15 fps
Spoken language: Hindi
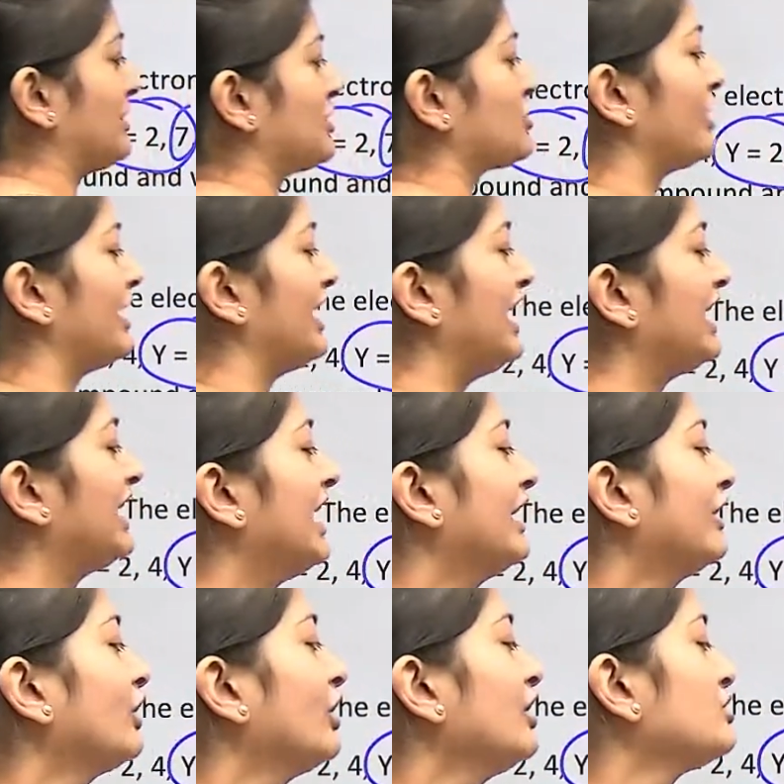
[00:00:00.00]
में जो एक
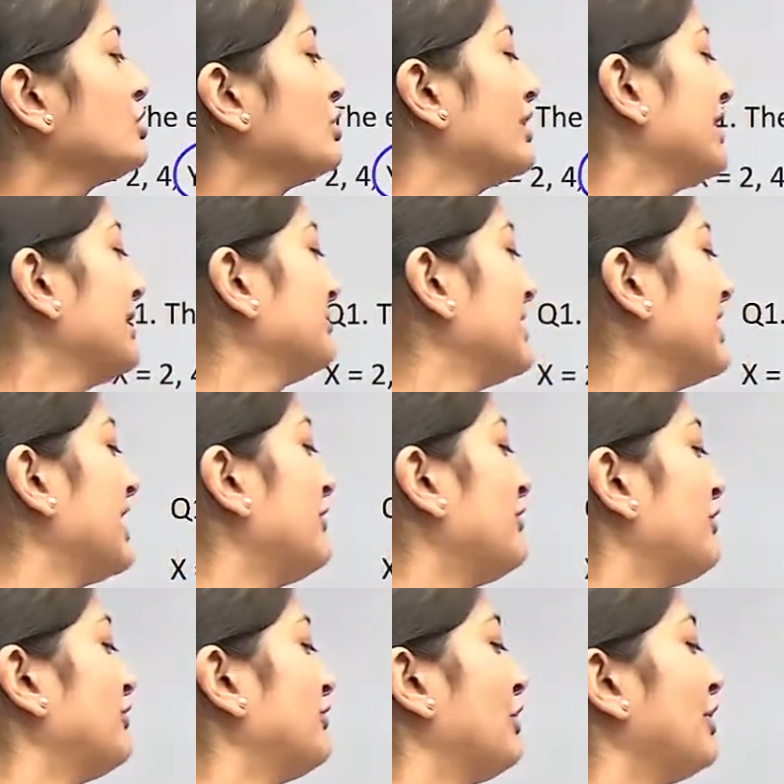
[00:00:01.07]
इलेक्ट्रॉन सोडियम देगा
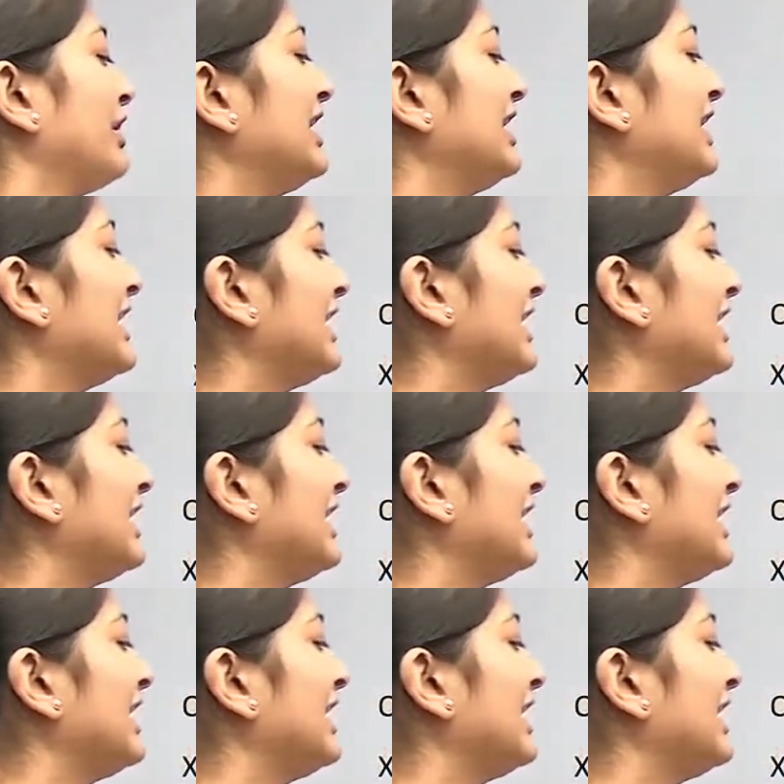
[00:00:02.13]
वो फ्लोरीन ले